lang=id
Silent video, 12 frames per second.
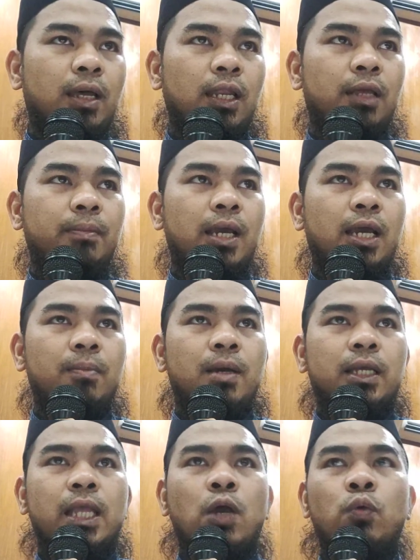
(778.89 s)
Allah Maha
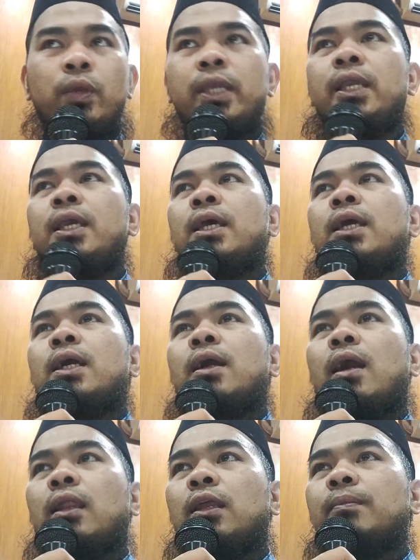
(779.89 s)
mengetahui,
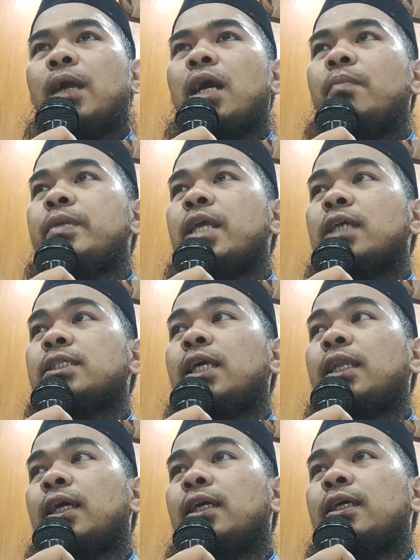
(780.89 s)
Allah Maha
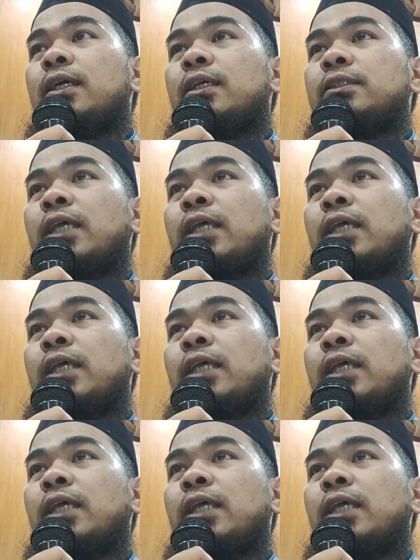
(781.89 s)
bijaksana.